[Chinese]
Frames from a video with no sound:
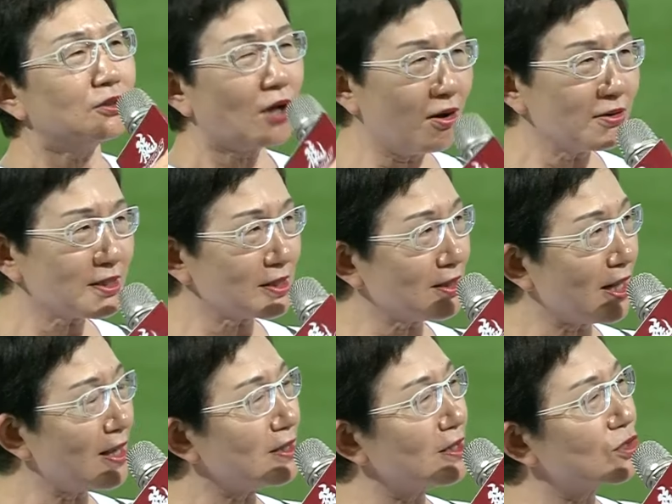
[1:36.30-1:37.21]
同时
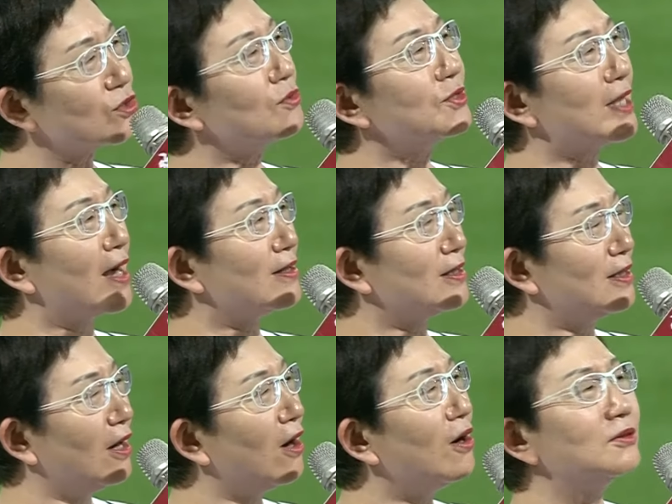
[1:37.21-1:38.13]
呢，你中奖
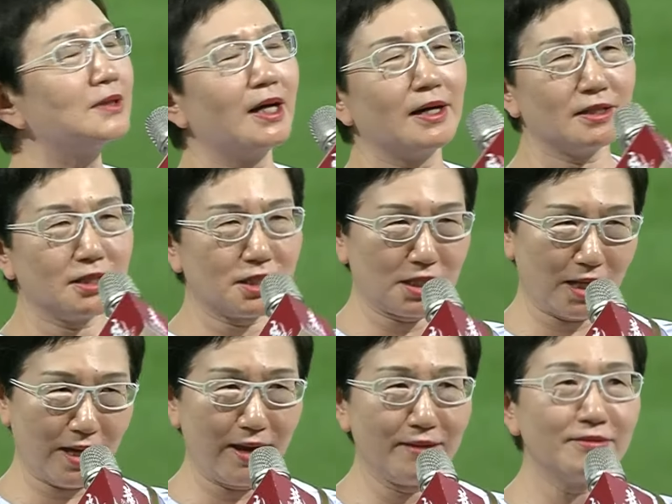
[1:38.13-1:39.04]
以后呢，
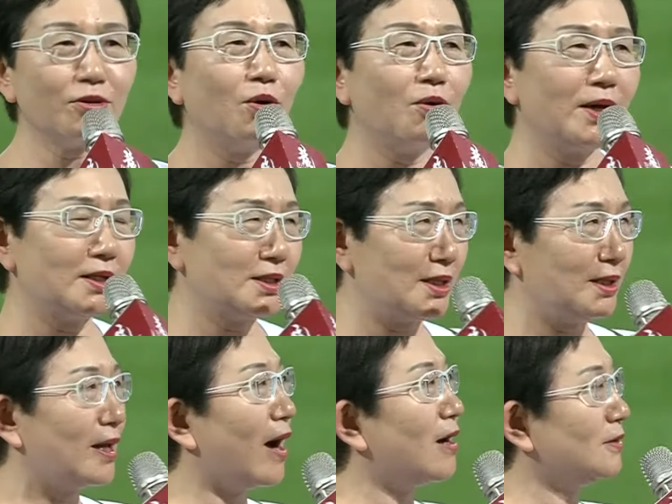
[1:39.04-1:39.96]
钱会
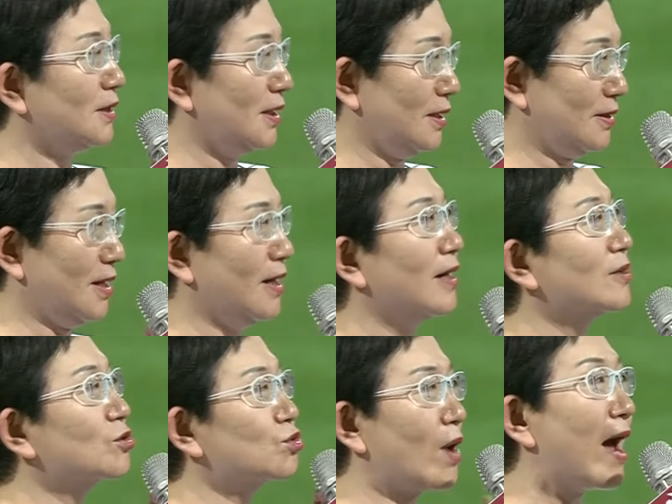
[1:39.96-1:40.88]
进到你的
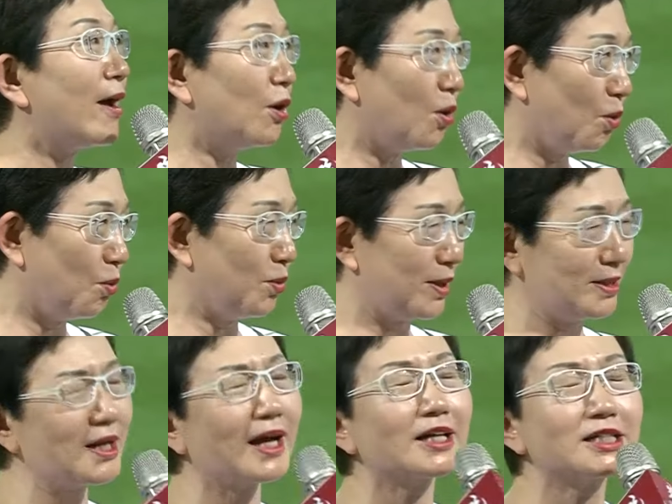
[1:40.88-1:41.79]
专户里
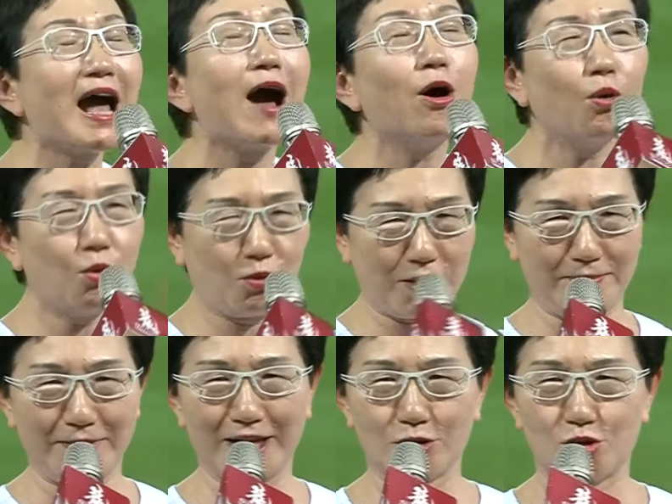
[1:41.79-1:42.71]
账户
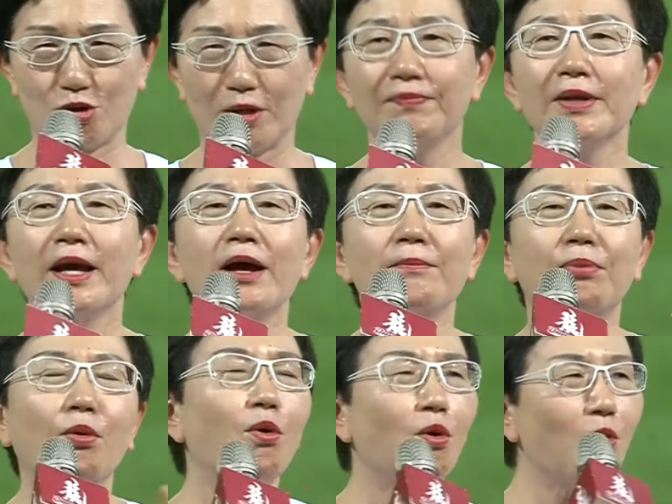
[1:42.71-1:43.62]
里面去，
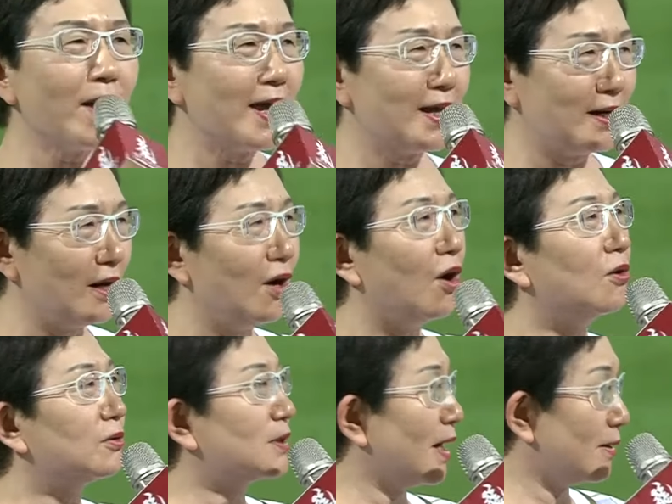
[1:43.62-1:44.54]
不会
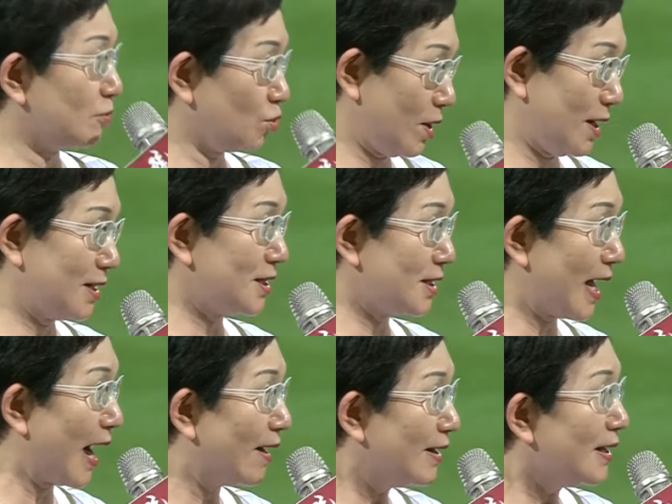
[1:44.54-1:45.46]
漏的兑
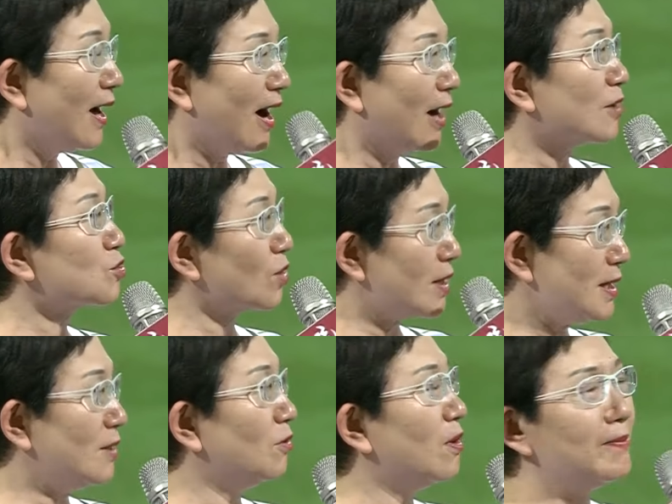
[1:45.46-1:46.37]
奖。好，所
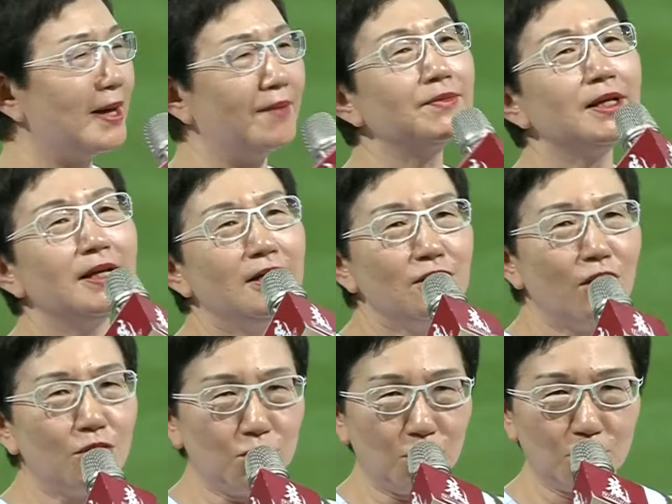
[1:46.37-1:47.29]
以我们
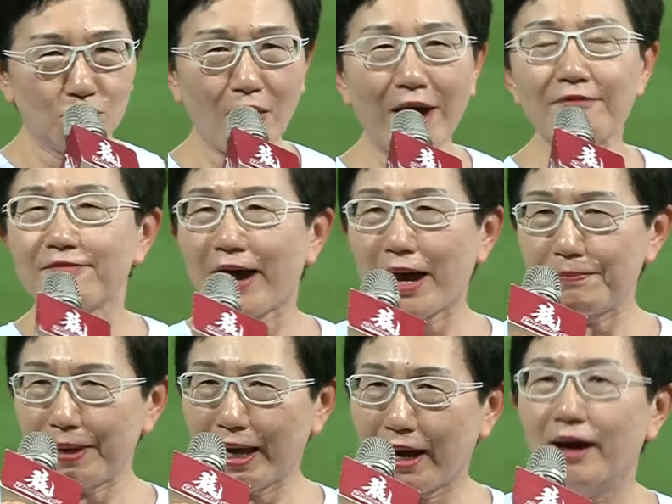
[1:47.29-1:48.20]
用云端发
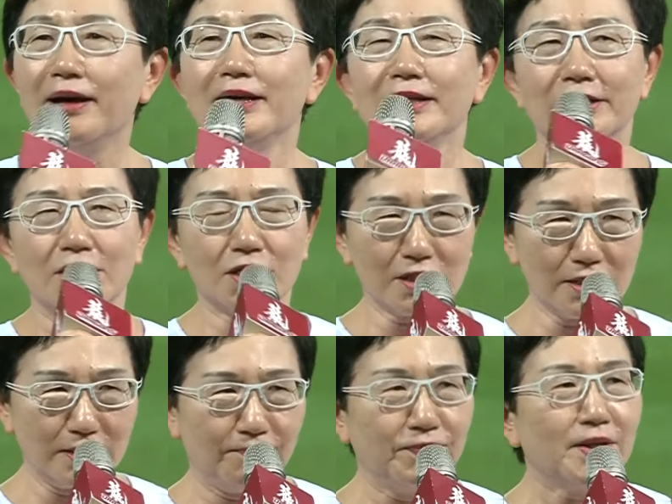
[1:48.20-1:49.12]
票
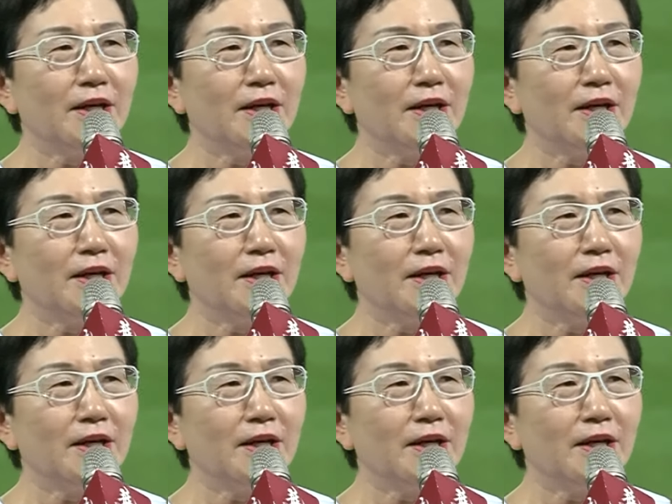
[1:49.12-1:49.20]
是。